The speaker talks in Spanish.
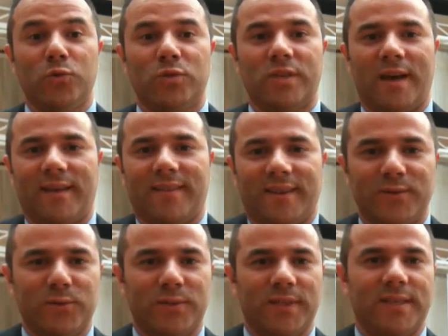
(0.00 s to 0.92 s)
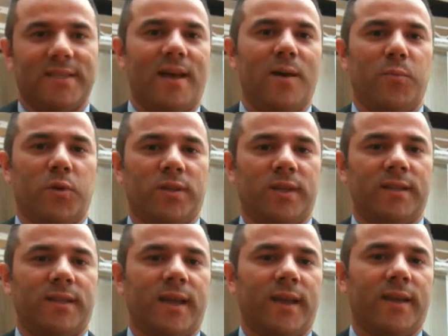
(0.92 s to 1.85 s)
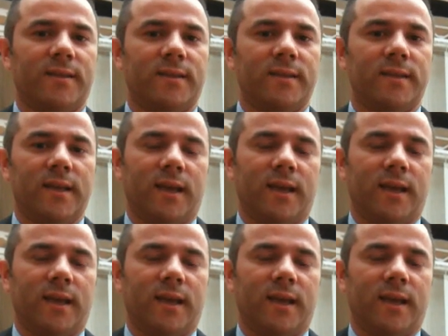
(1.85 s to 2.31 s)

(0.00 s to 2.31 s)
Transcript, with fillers: usada, tan utilizada por tanta gente,